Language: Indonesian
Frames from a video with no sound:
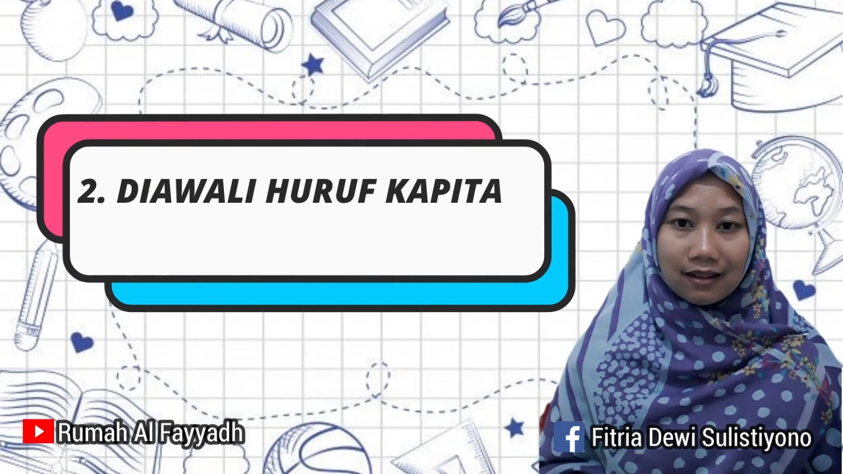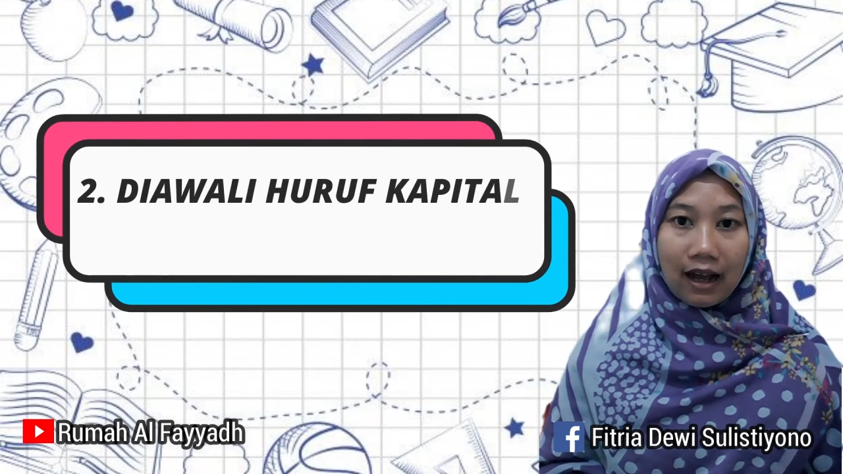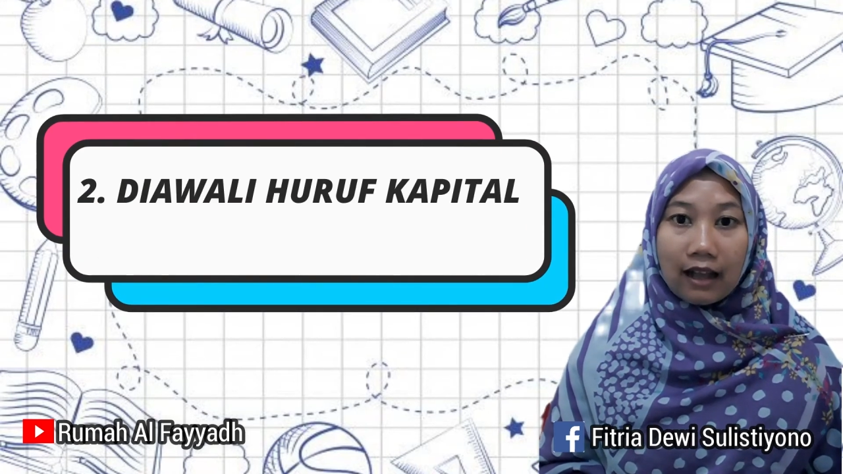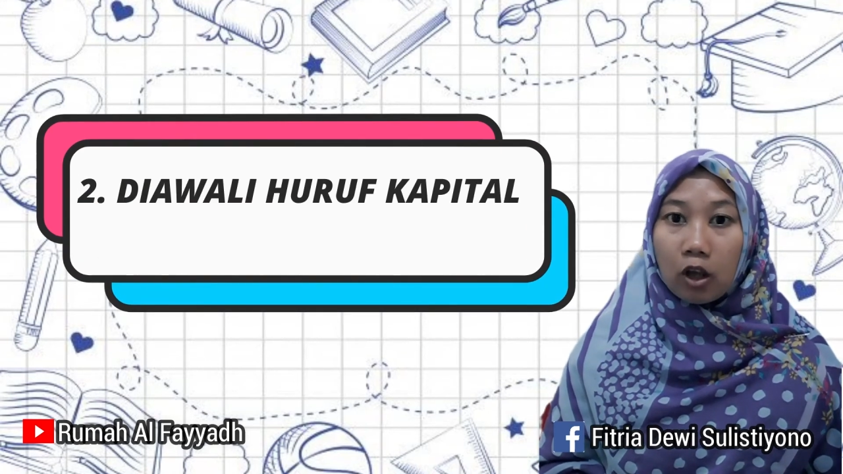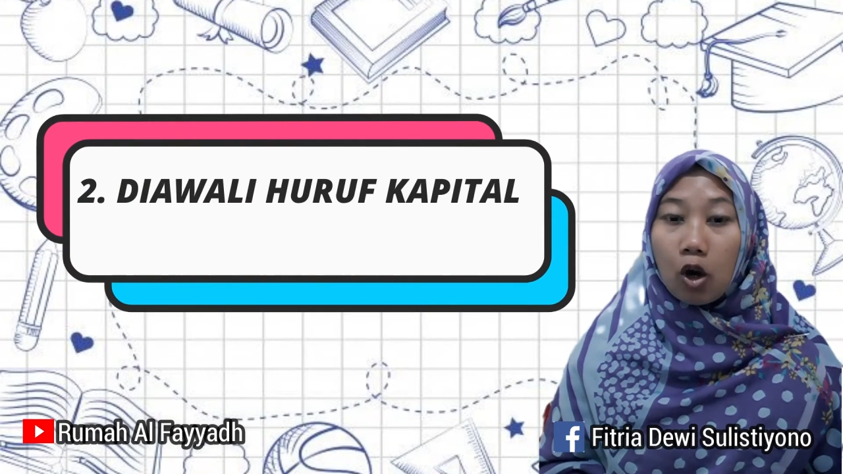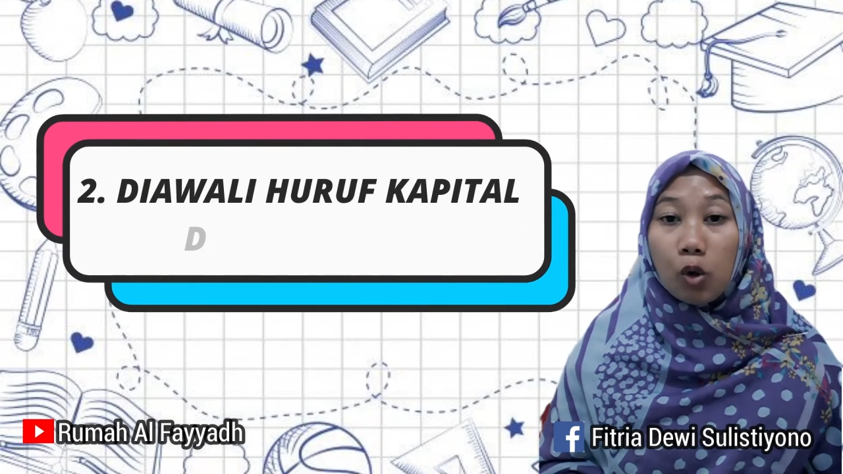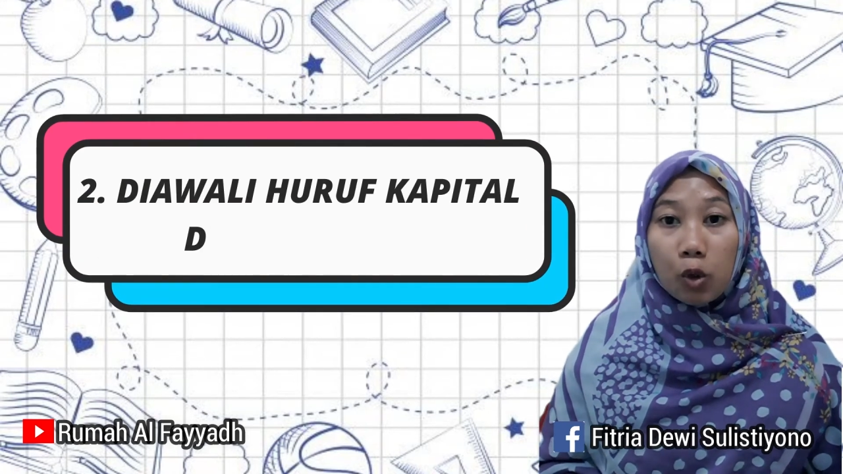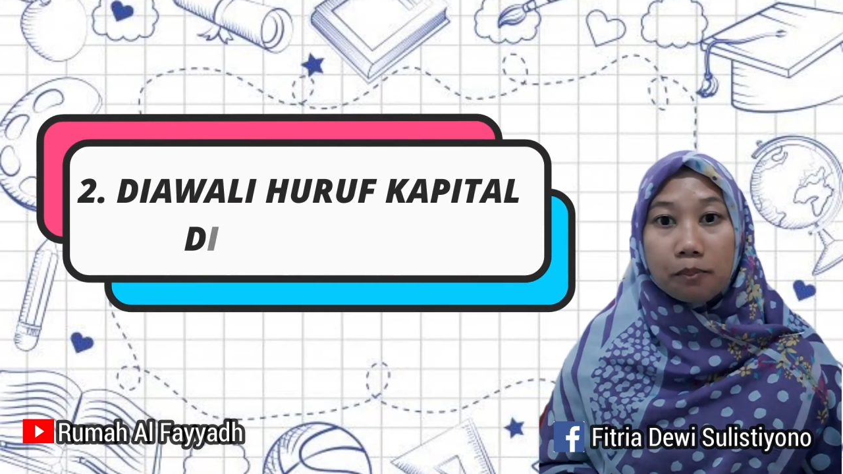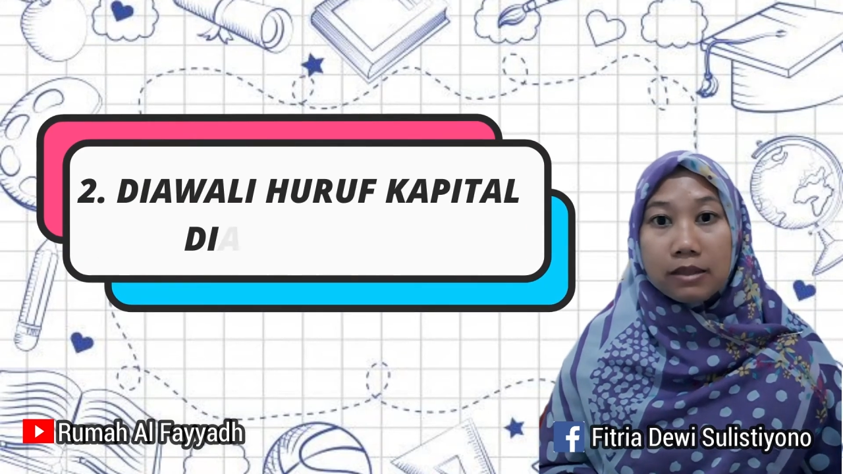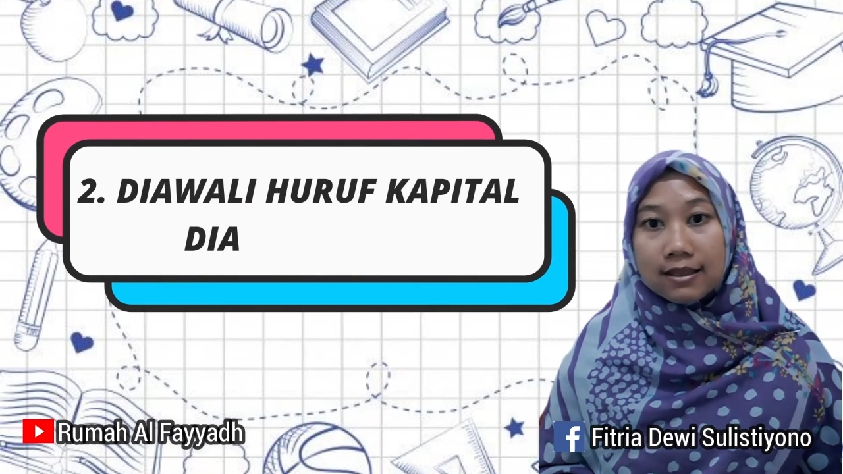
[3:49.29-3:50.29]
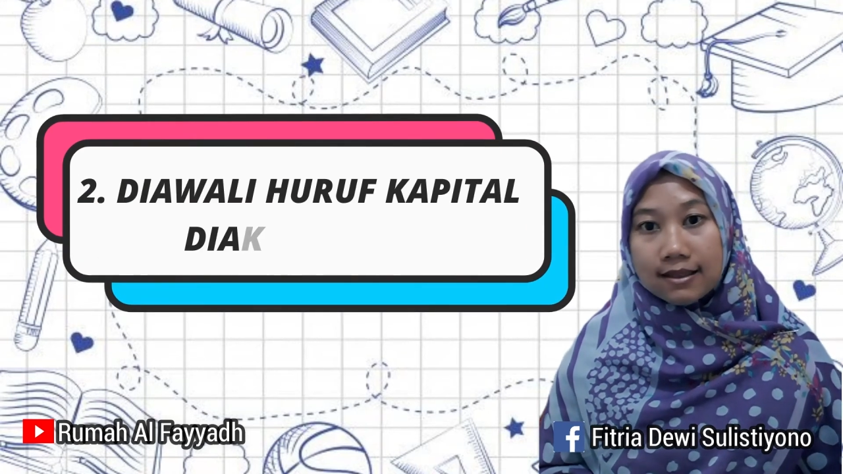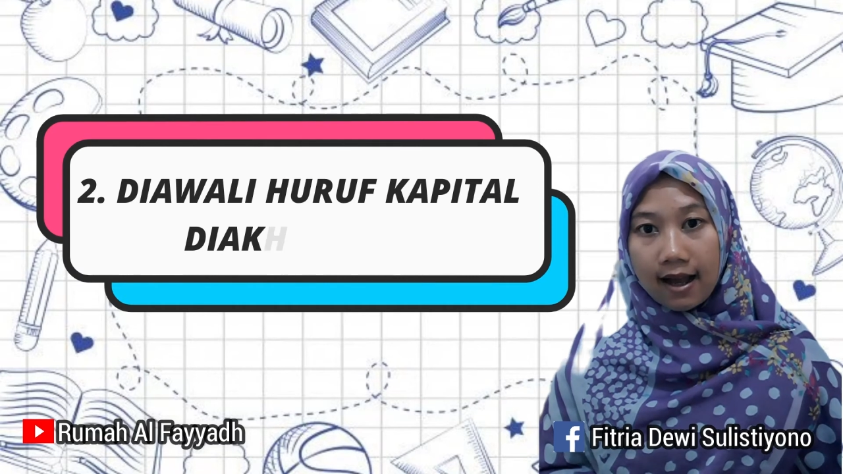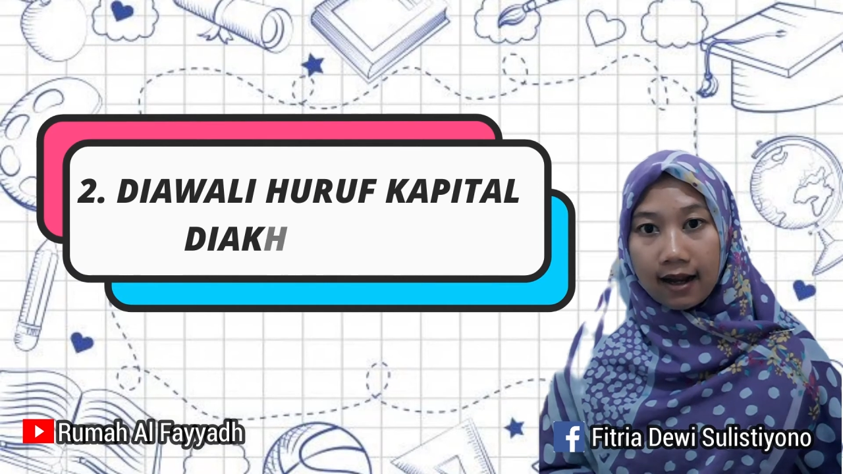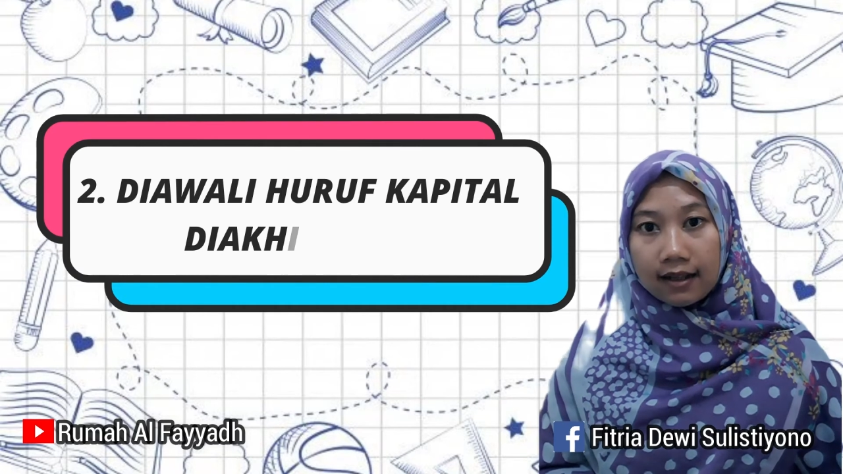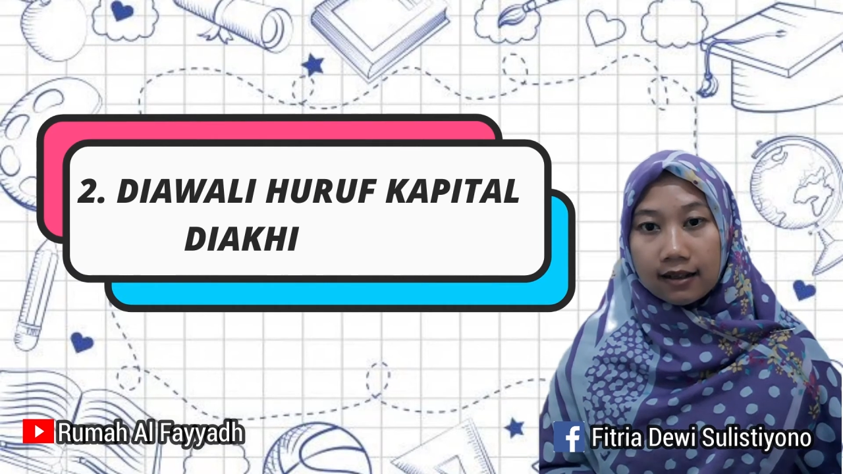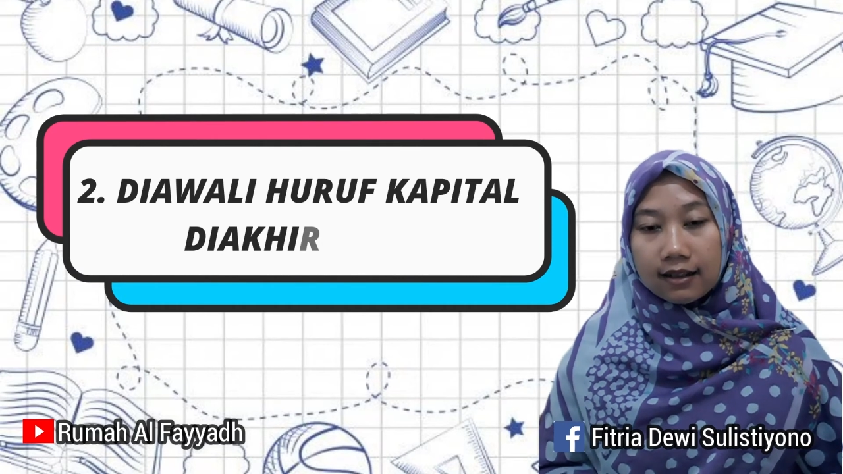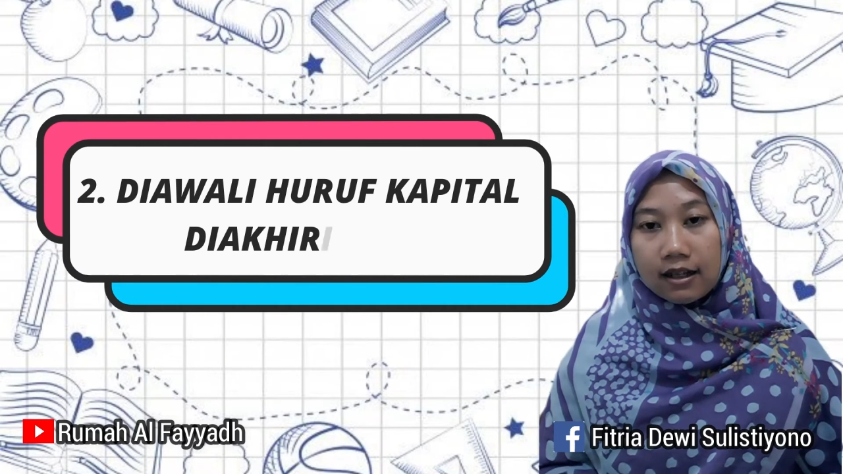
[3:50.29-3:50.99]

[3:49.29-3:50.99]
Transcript: atau huruf besar,